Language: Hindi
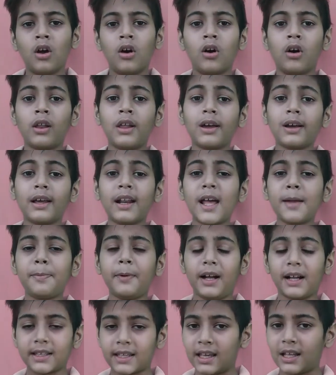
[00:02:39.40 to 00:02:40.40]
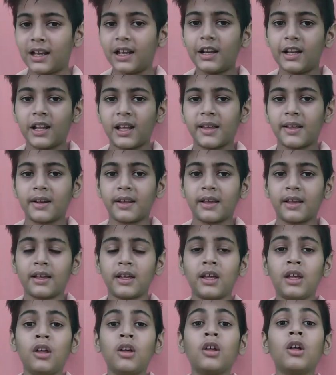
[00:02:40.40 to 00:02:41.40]
और अगर आप अकेले रह रहे
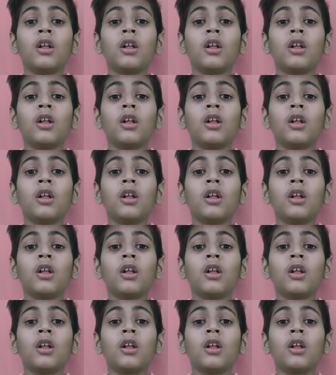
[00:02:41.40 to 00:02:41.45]
हैं